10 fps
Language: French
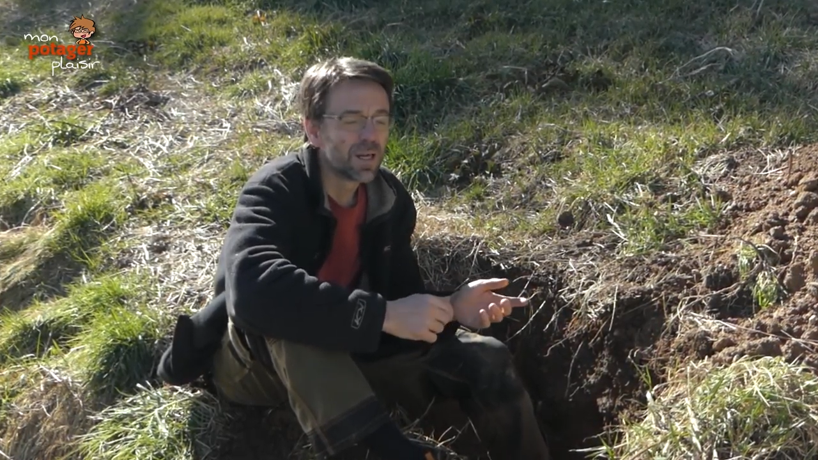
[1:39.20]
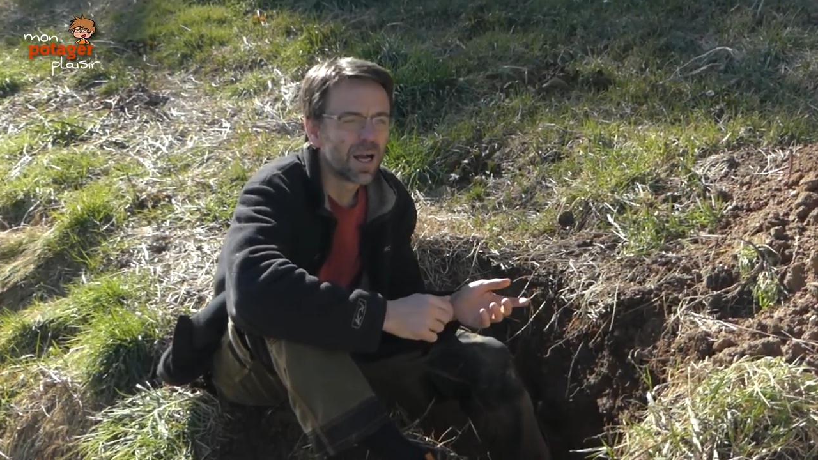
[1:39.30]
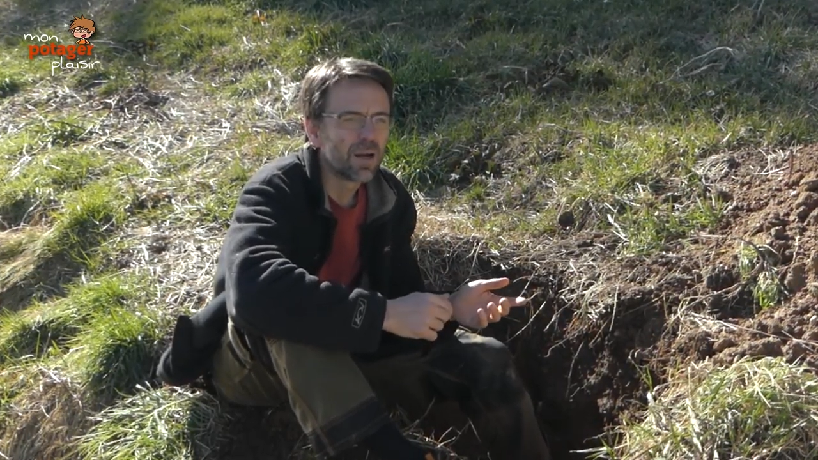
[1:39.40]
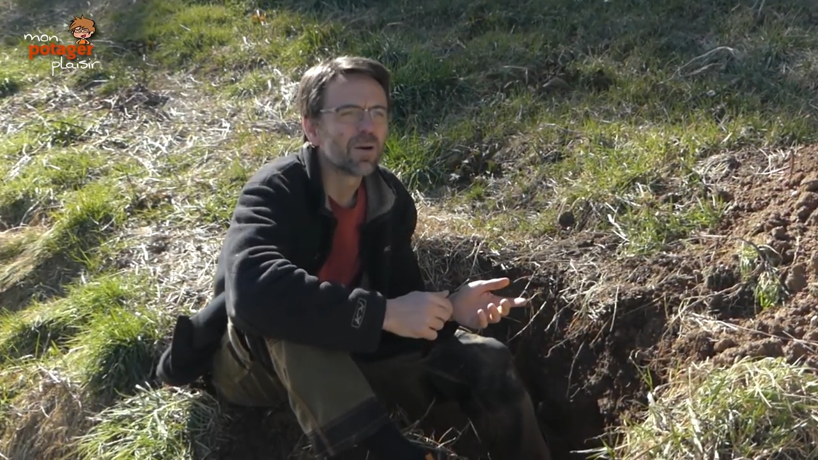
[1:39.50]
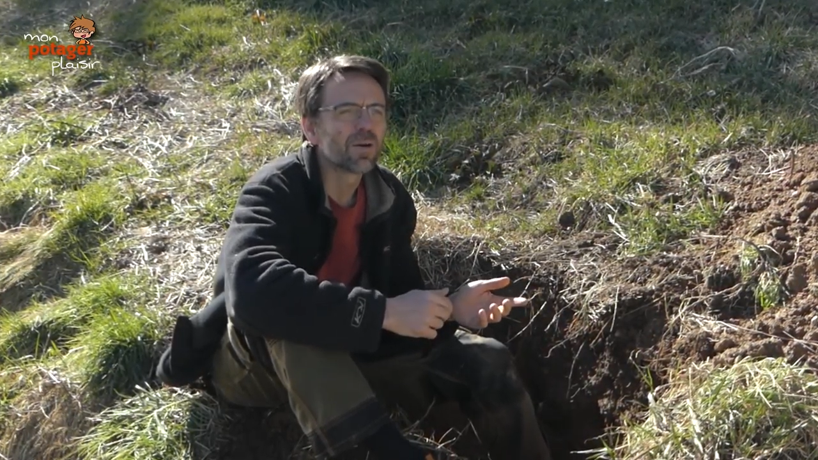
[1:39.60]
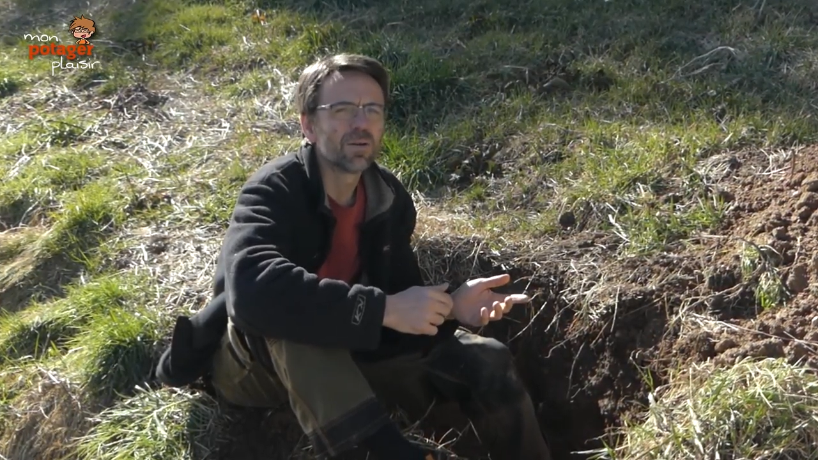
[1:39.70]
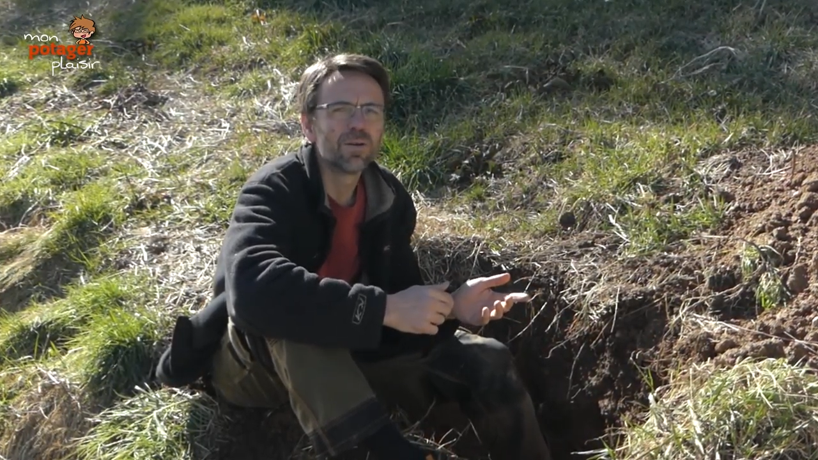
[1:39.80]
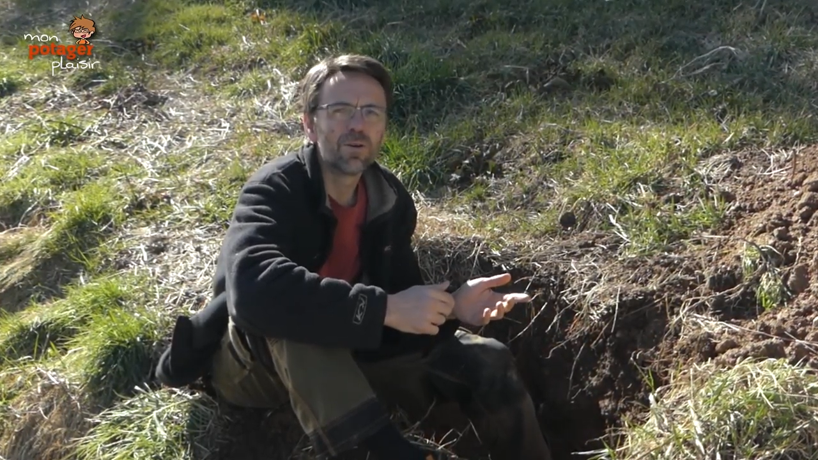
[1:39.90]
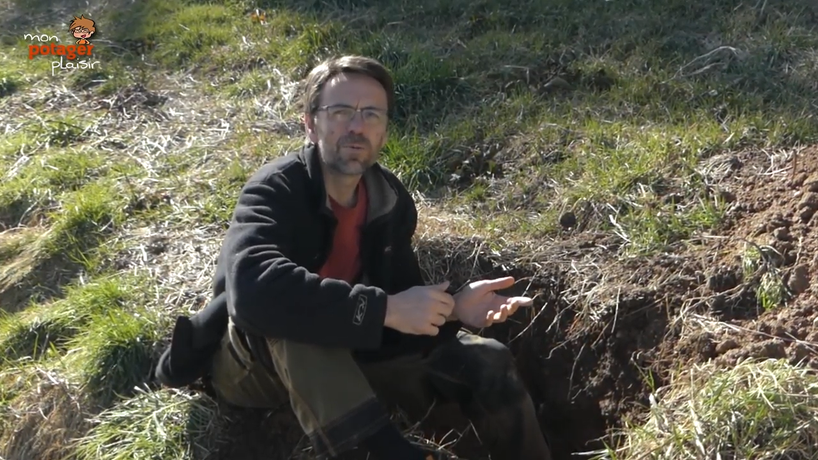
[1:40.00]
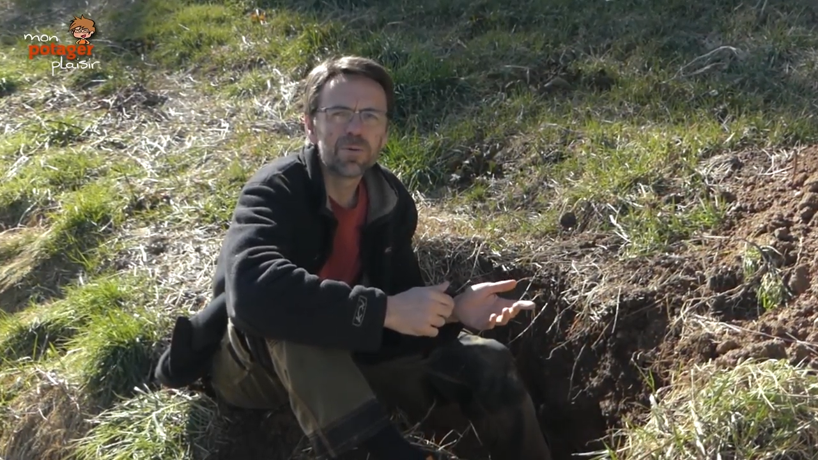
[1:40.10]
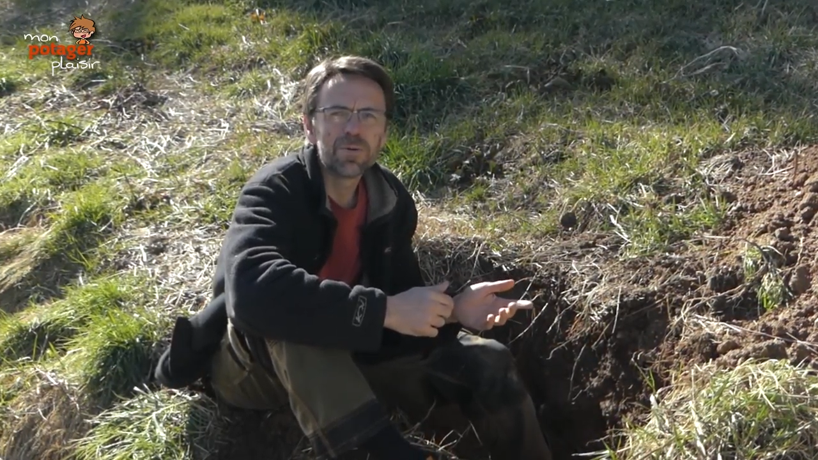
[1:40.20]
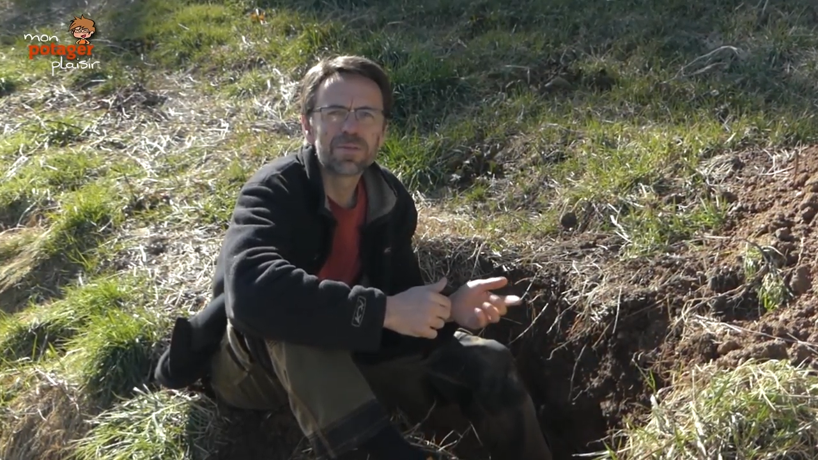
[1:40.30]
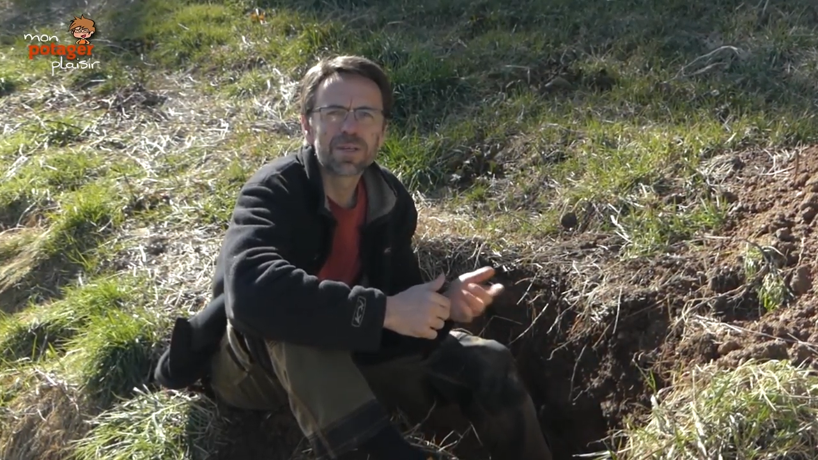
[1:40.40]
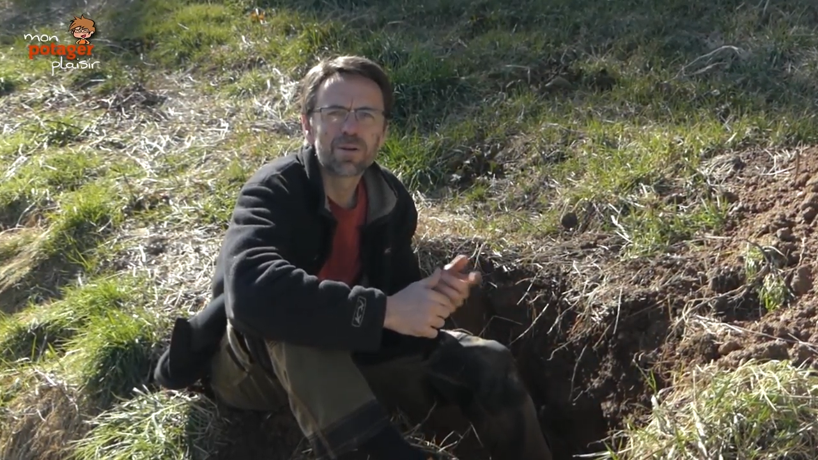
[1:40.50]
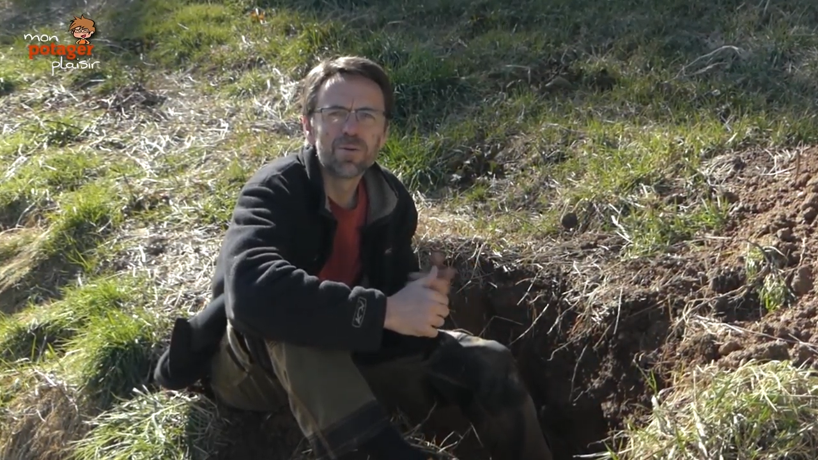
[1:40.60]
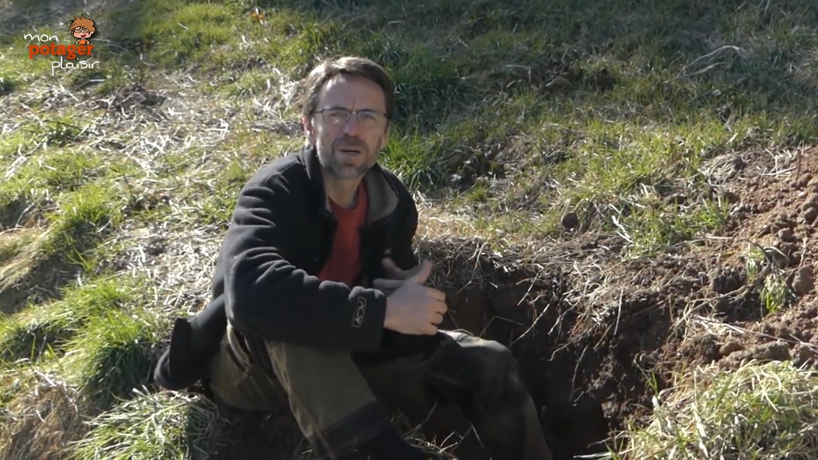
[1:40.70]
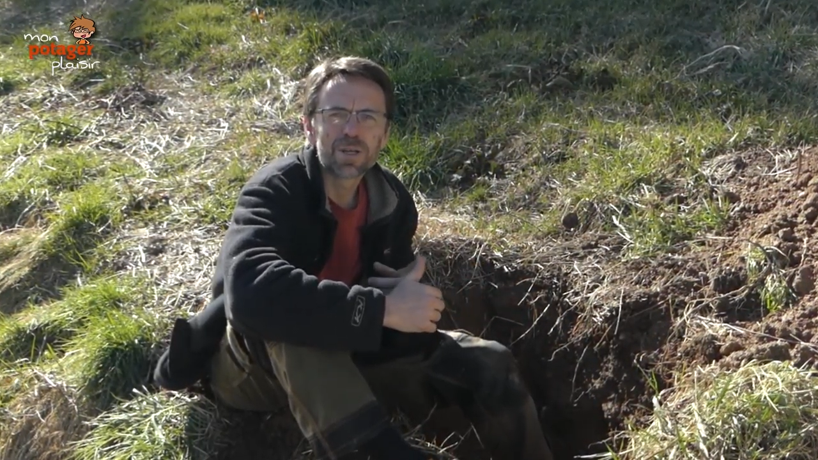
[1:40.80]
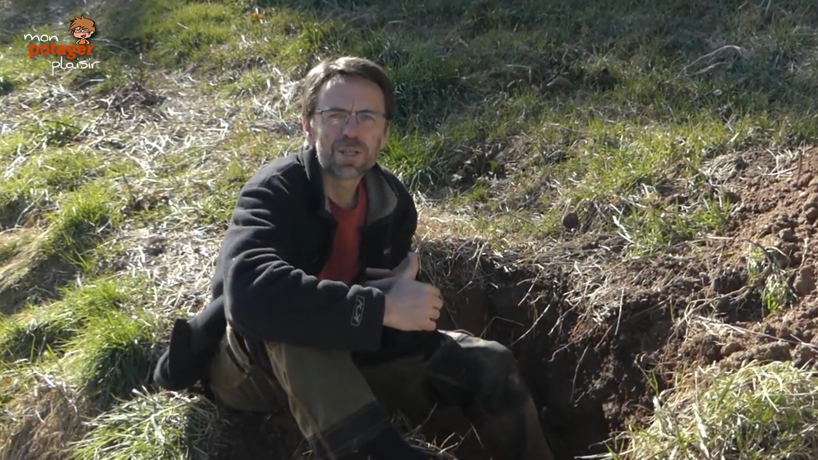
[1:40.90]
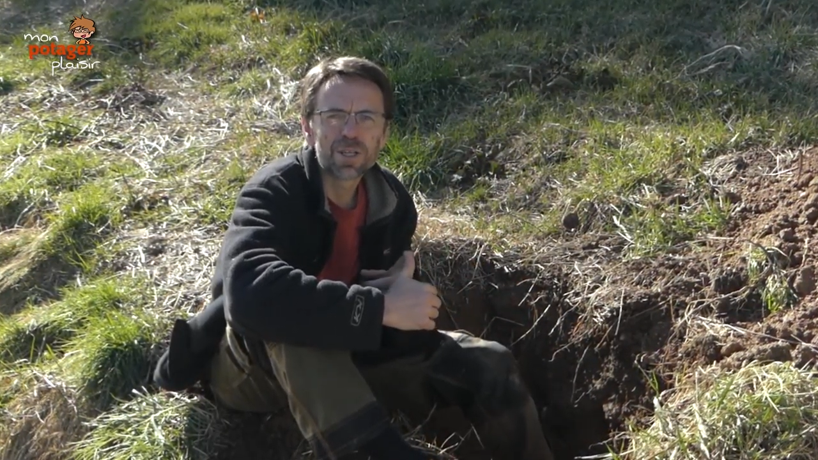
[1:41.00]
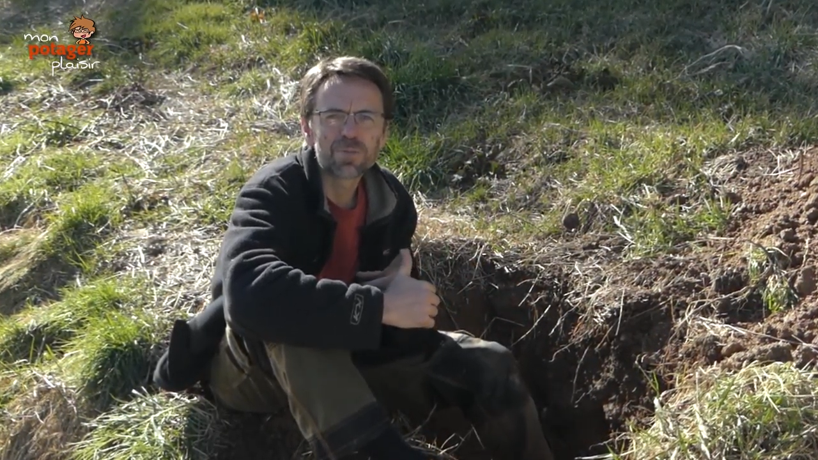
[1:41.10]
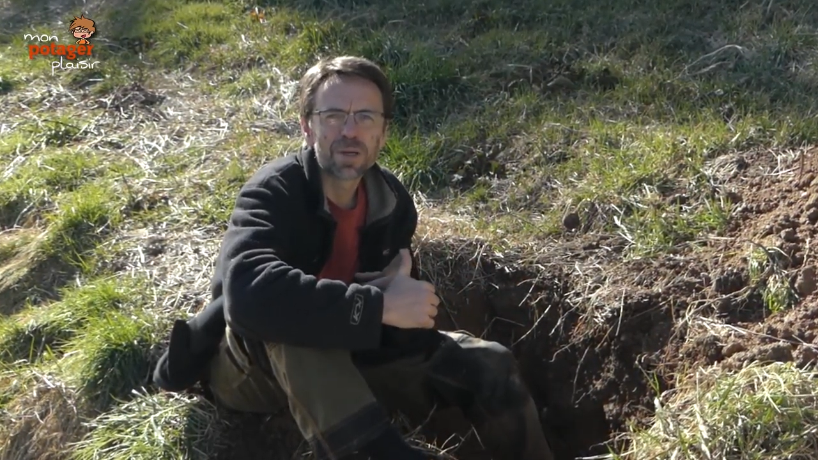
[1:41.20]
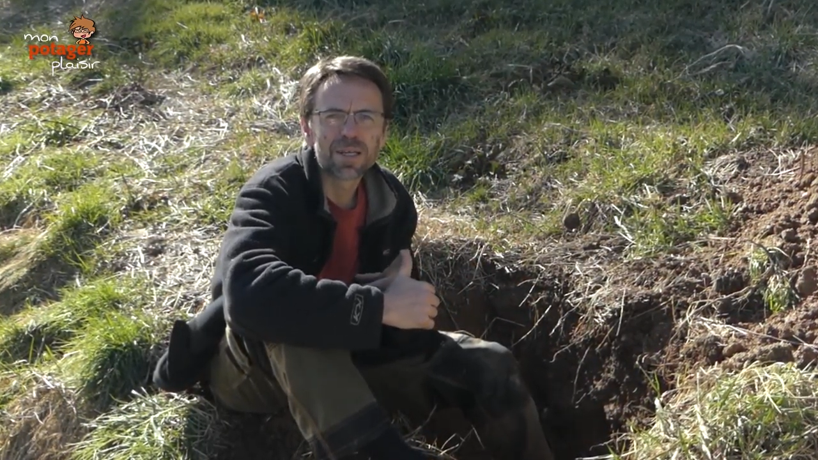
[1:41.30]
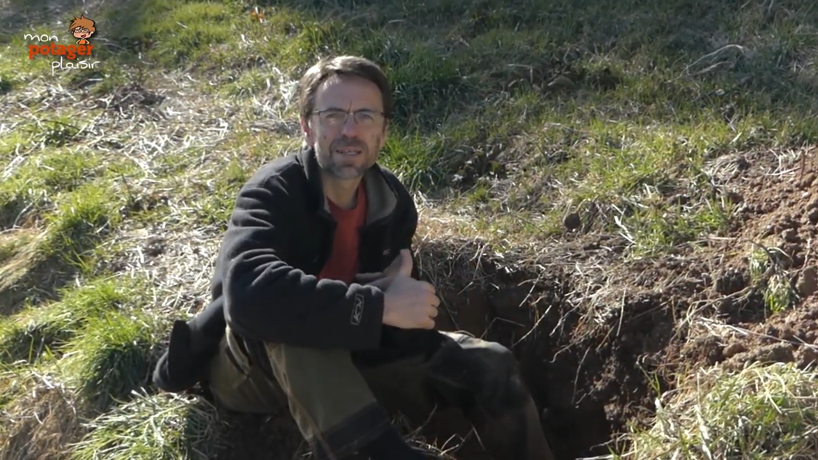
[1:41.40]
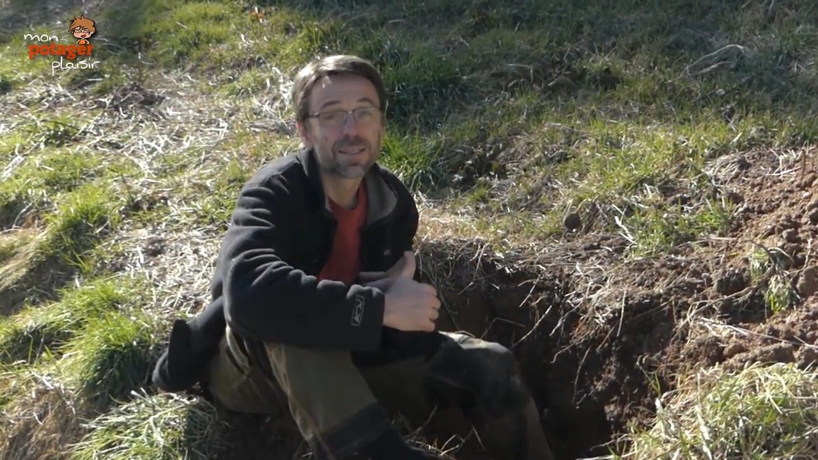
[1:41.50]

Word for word: Alors, le problème, c'est que le maraîchage, ben,